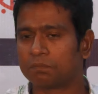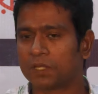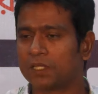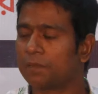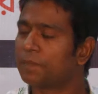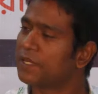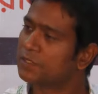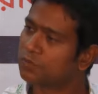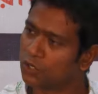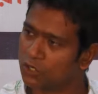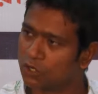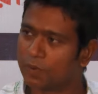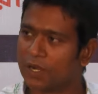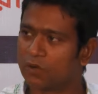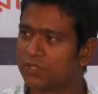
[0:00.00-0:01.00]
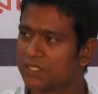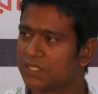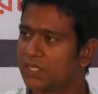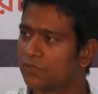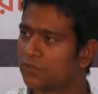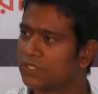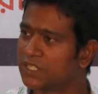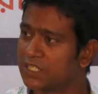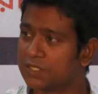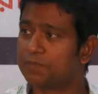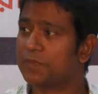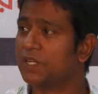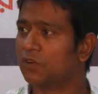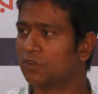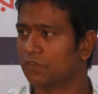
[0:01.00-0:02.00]
তাদের পেস বোলিংও ভালো স্ট্রেংথ রয়েছে
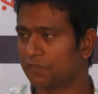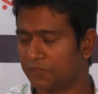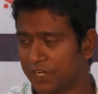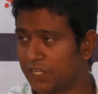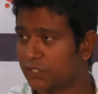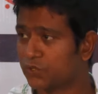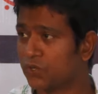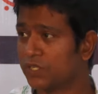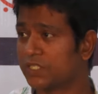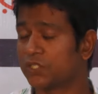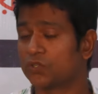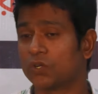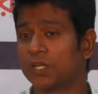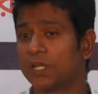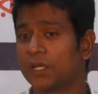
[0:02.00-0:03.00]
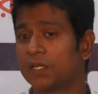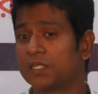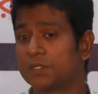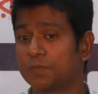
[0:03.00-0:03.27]
স্পিনও ভেরিয়েশন রয়েছে সঙ্গে